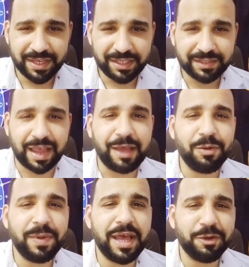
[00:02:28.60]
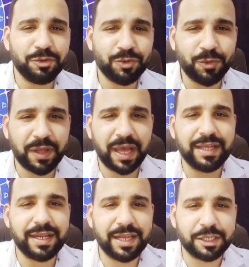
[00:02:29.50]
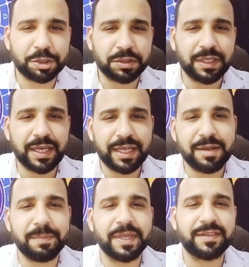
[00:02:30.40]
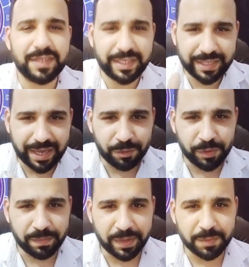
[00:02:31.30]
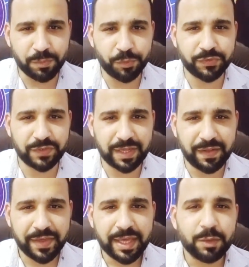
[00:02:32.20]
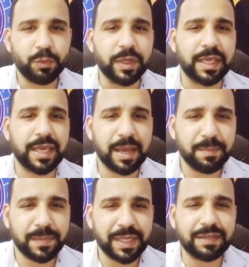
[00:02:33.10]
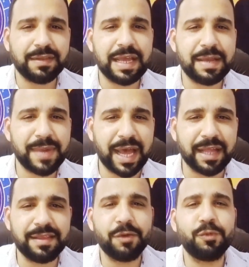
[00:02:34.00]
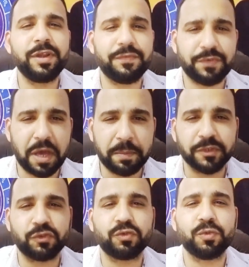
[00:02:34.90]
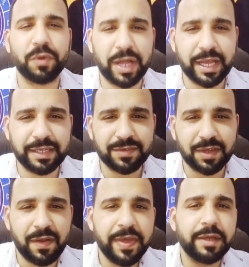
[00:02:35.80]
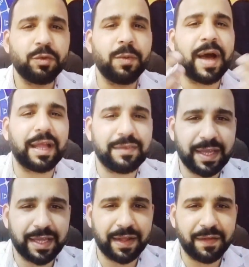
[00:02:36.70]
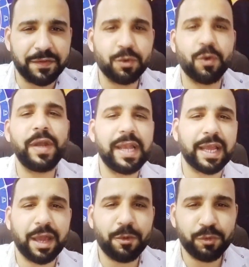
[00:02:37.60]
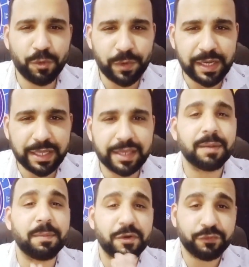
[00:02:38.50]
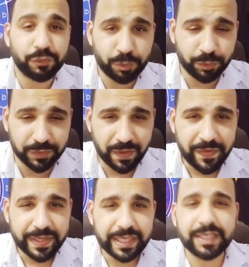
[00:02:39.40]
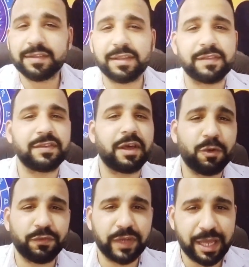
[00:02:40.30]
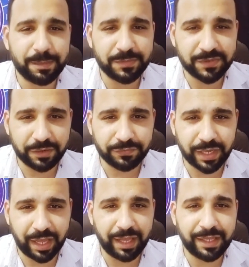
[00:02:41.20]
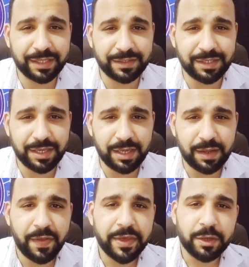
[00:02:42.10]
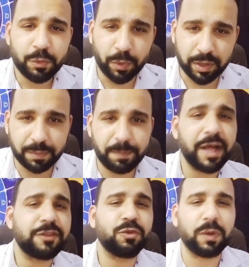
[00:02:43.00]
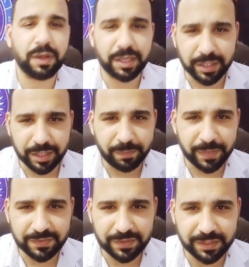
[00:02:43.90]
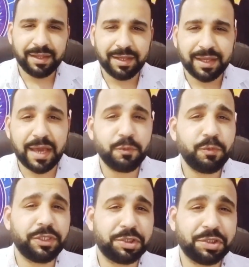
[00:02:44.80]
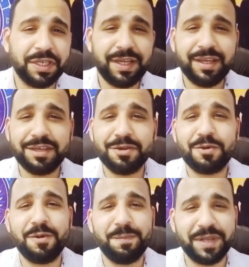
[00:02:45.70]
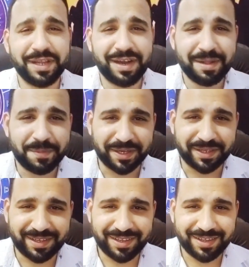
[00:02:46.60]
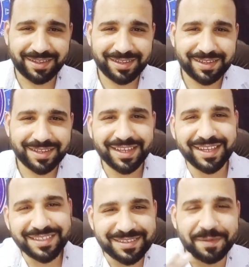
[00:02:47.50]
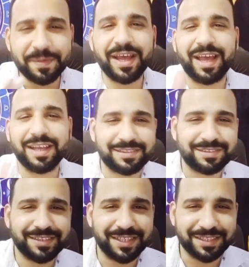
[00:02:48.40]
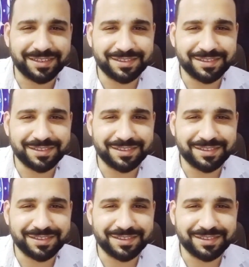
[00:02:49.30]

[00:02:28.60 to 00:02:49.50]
تعالوا بقى ندخل على الأشياء المادية أو الملموسة ونكمل ده مع ده ونفهم الصورة أكتر وبعدها نقول لك أو نقول لك المفروض التصرف الأمثل في الحالة دي إيه واخبطوا اللايك المتين أول شيء يكون بيراقبك أنت بقى حسيت